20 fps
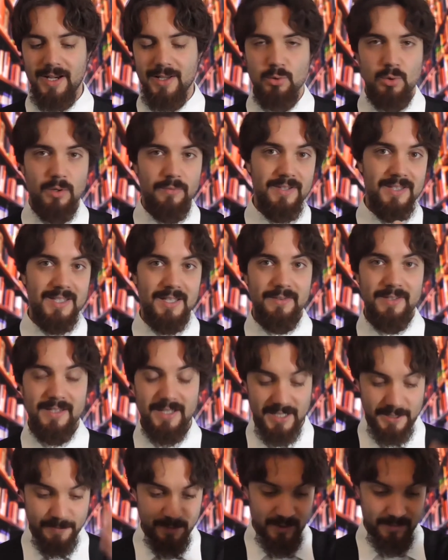la sua vita viene
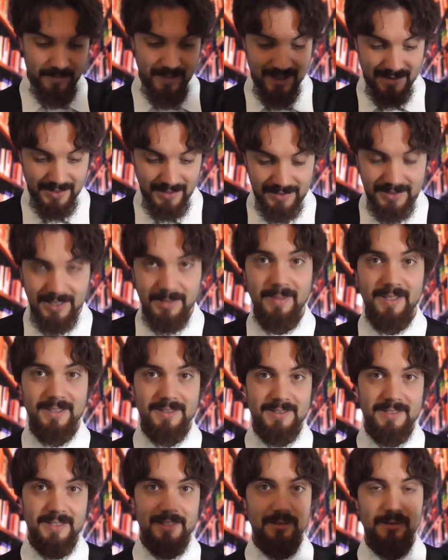risparmiata
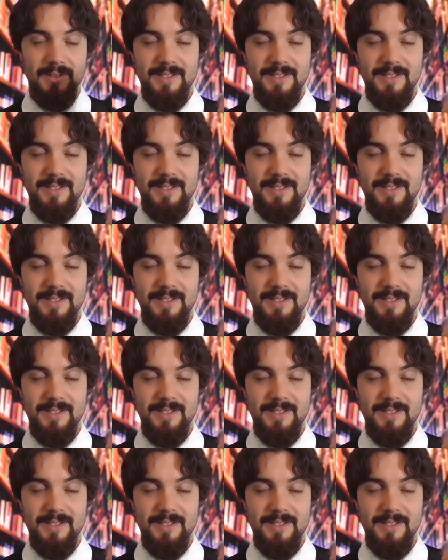altrimenti